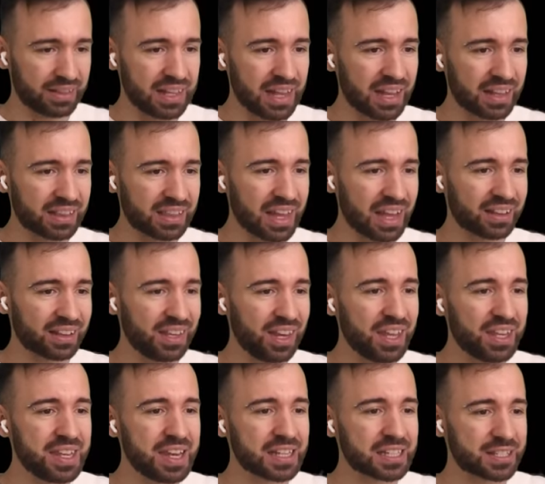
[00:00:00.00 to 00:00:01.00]
нет, нет, не
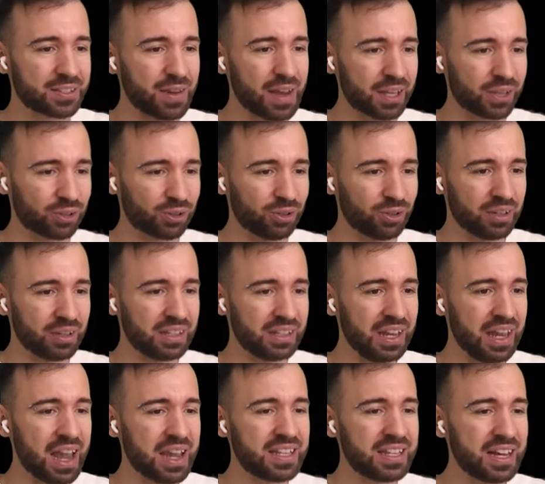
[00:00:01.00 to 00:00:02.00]
иди к свету!
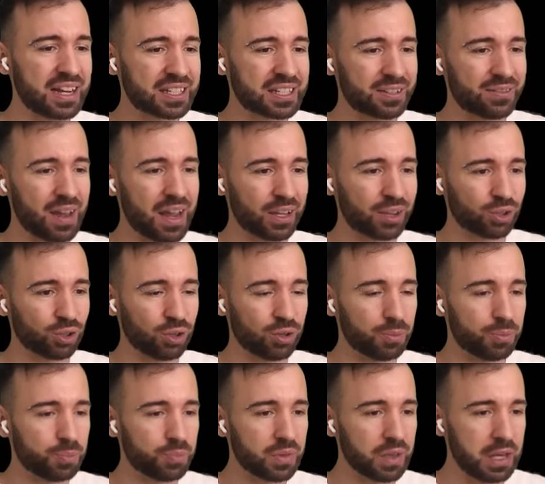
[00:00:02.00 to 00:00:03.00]
Не иди к
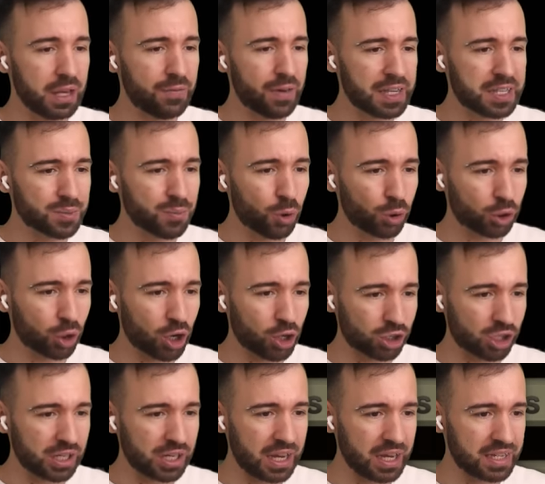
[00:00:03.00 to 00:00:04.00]
свету! И во тьму
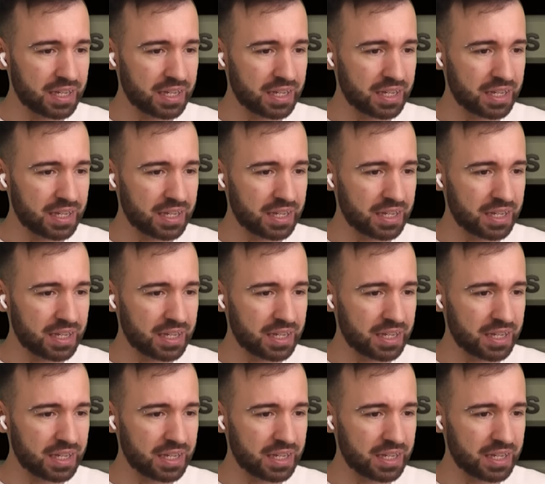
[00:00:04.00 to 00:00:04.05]
тоже не